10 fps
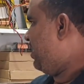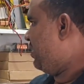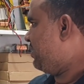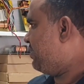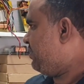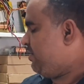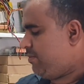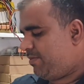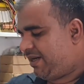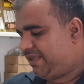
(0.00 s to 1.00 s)
আর
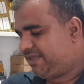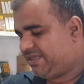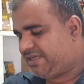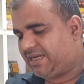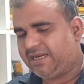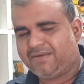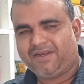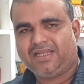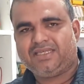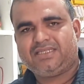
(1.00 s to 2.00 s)
বাংলাদেশের টাকাটা
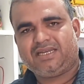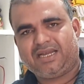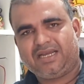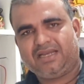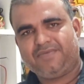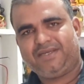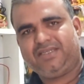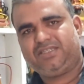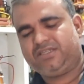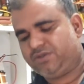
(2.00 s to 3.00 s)
বাংলাদেশে রাখার আমি
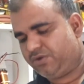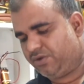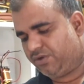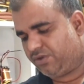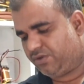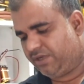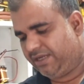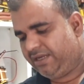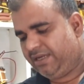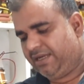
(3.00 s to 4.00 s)
কৃষির জন্য অনুরোধ করি
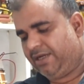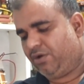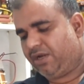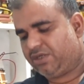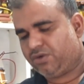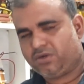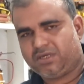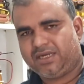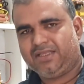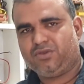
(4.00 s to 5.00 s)
এই ডলার
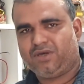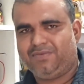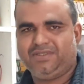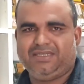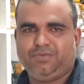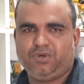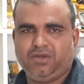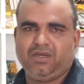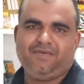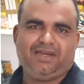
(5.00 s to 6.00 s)
সংকটটা কিন্তু আমি যে
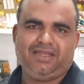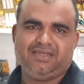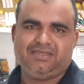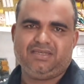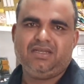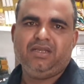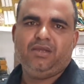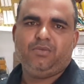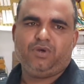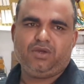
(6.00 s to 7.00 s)
বডিগুলো বানাইতেছি
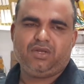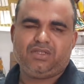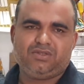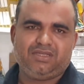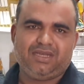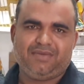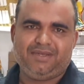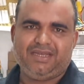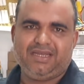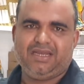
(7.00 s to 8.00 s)
বডিগুলো যদি
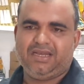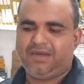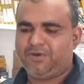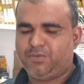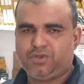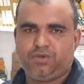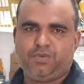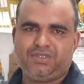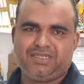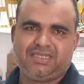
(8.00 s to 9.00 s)
আমি আমার মতো
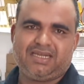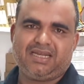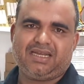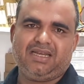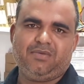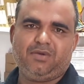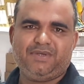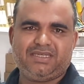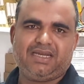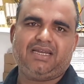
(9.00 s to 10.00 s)
পঞ্চাশ টাকার খানা বা
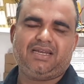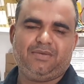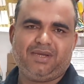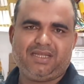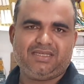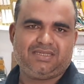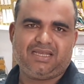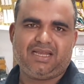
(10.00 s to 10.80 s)
বিশ টাকার খানা বাংলাদেশে